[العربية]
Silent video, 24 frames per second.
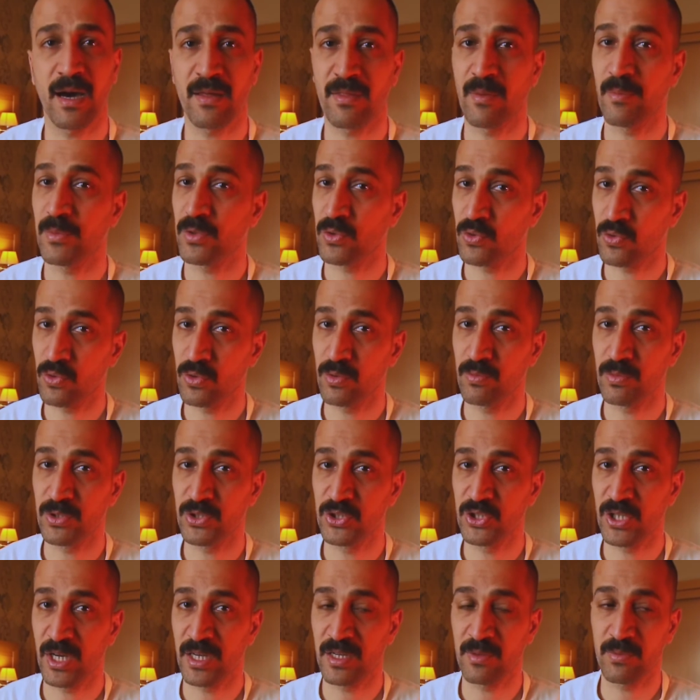هذا يكون
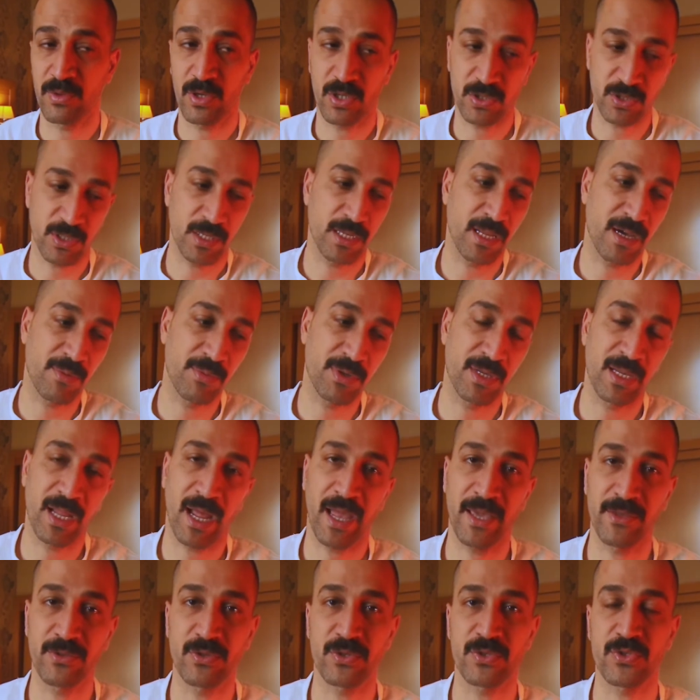من جانب الطلاب اللي
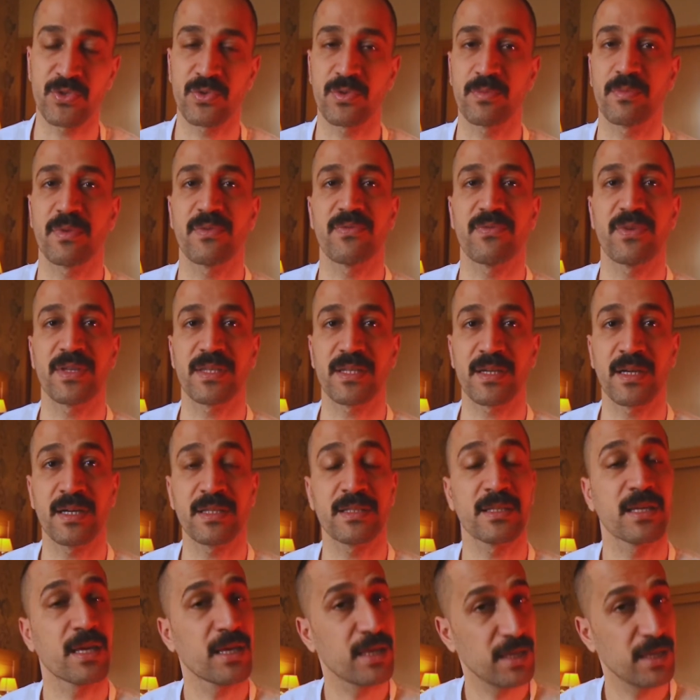راح يدرسون بالفترات